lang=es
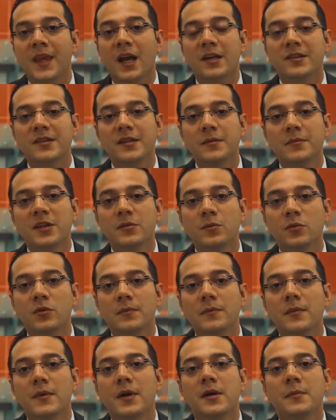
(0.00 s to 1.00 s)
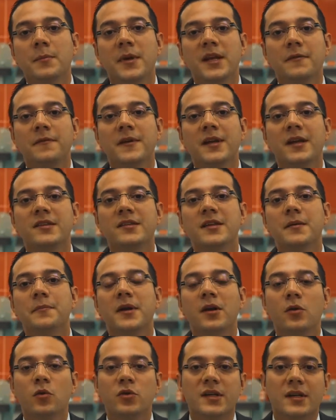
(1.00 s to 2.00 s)
Asimismo, verifique
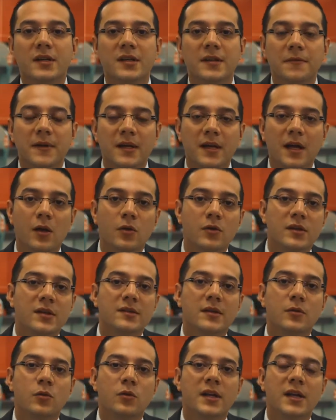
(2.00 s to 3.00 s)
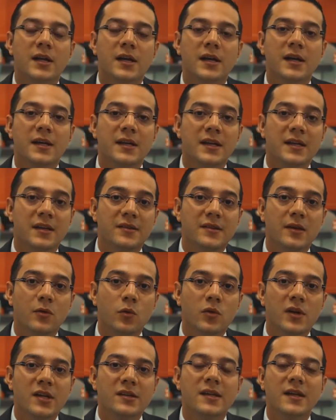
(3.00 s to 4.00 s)
siempre los certificados de seguridad y
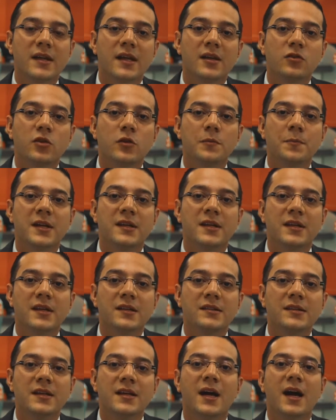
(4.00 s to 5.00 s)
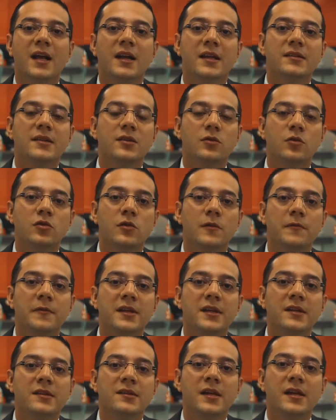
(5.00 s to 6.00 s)
asegúrese que estos pertenecen a la institución
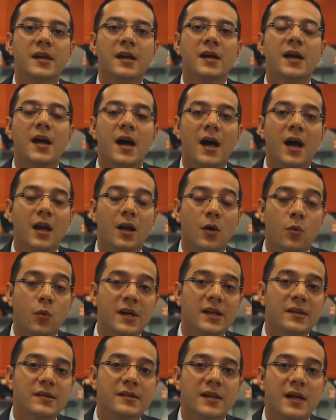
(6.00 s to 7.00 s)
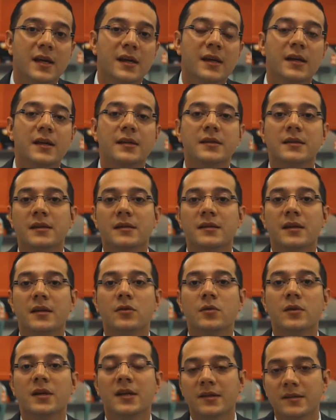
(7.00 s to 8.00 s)
financiera a la cual está
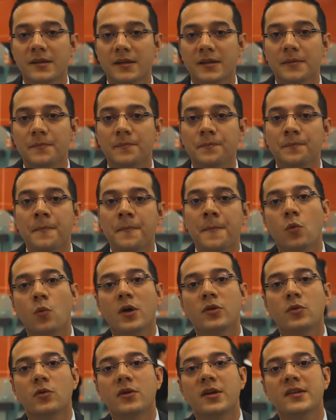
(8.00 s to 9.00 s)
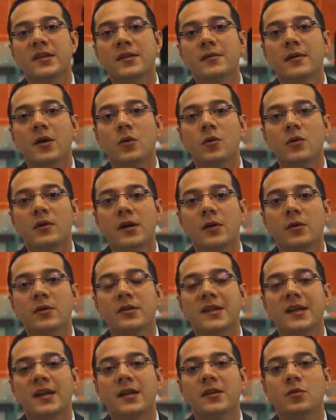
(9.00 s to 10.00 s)
intentando ingresar cuando reciba
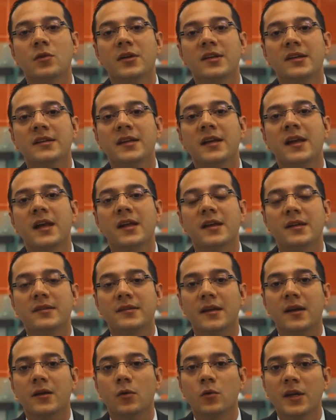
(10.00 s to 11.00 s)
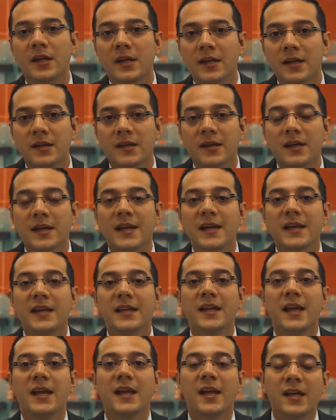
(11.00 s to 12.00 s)
correos que le soliciten ingresar en un link
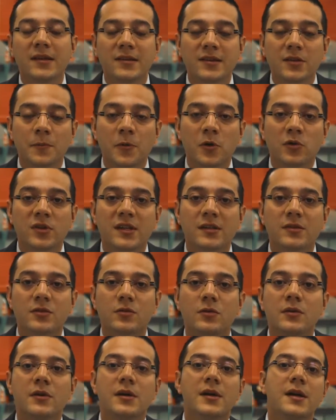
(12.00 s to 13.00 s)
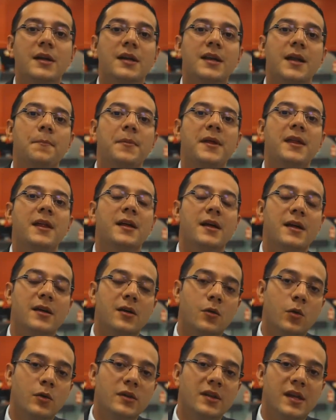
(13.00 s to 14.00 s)
y en este proceso le pida
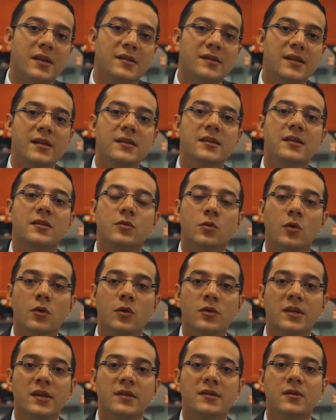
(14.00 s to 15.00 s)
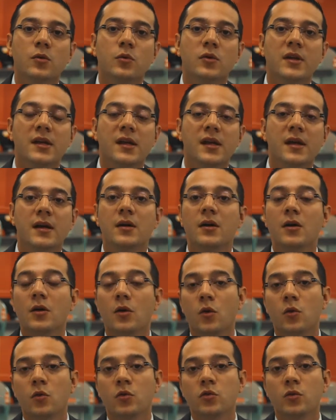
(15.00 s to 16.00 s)
contraseñas, códigos de seguridad,
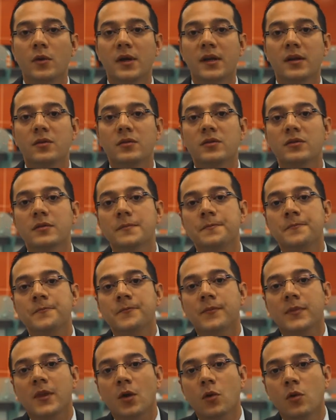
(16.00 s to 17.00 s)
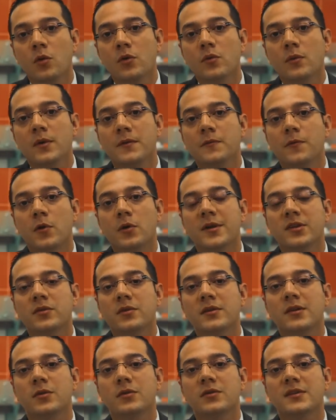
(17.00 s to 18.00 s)
usuarios o
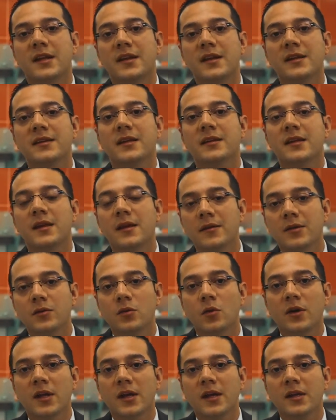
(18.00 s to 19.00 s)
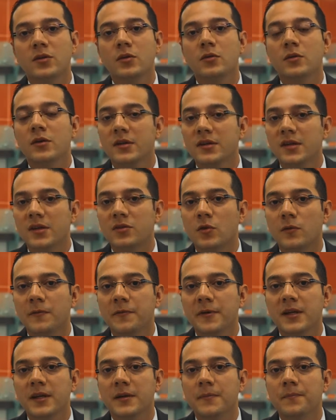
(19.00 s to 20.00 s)
información de sus tarjetas de débito o crédito,
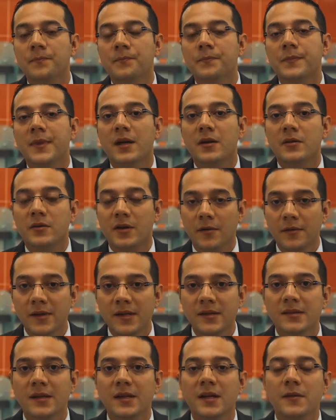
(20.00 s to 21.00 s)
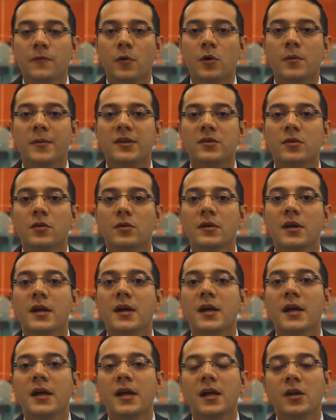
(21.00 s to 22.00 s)
desconfíe, revise la información
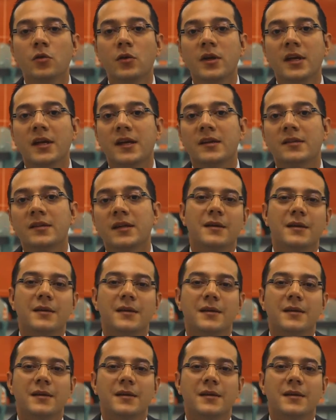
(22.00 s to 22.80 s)
y no ingrese.